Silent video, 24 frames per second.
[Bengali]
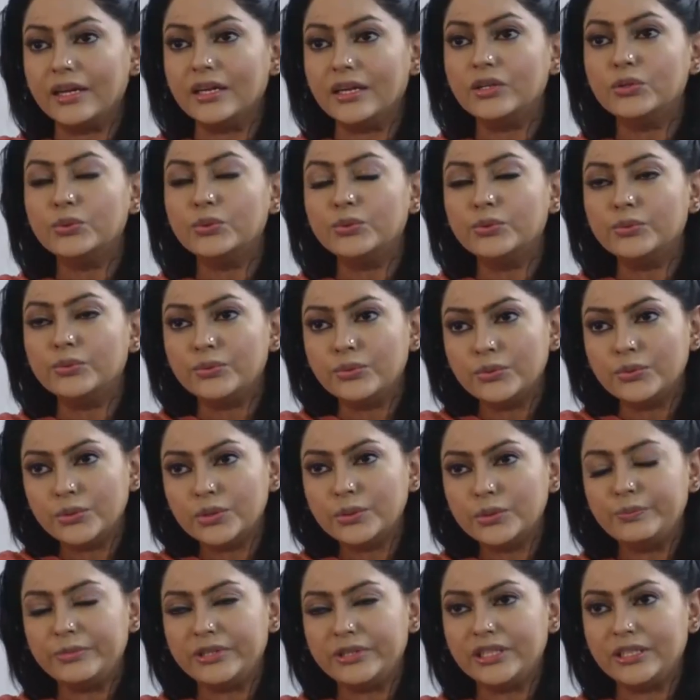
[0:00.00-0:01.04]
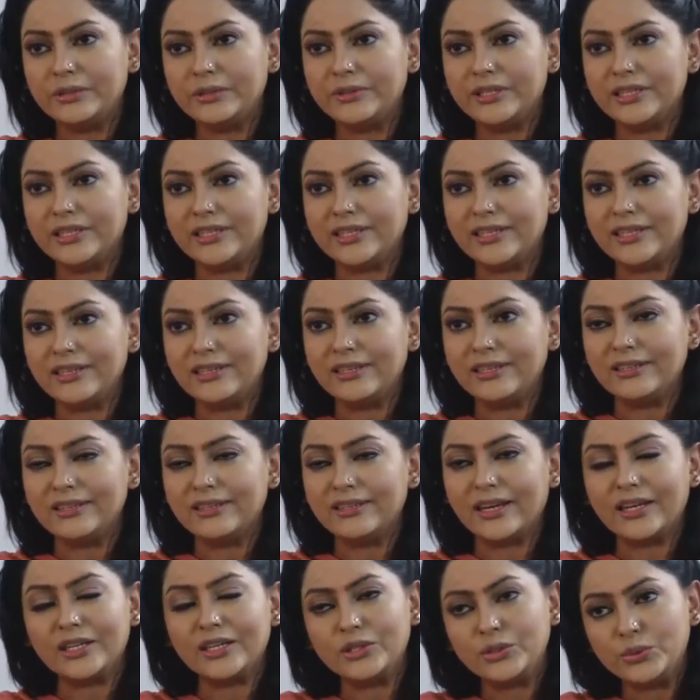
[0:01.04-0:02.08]
এই সুন্দর পৃথিবীতে
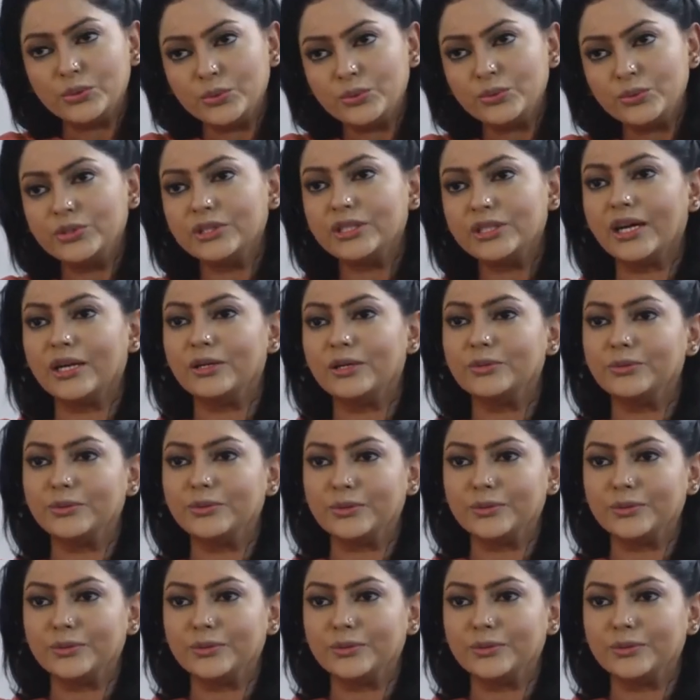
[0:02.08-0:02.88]
তাকে সুস্বাগত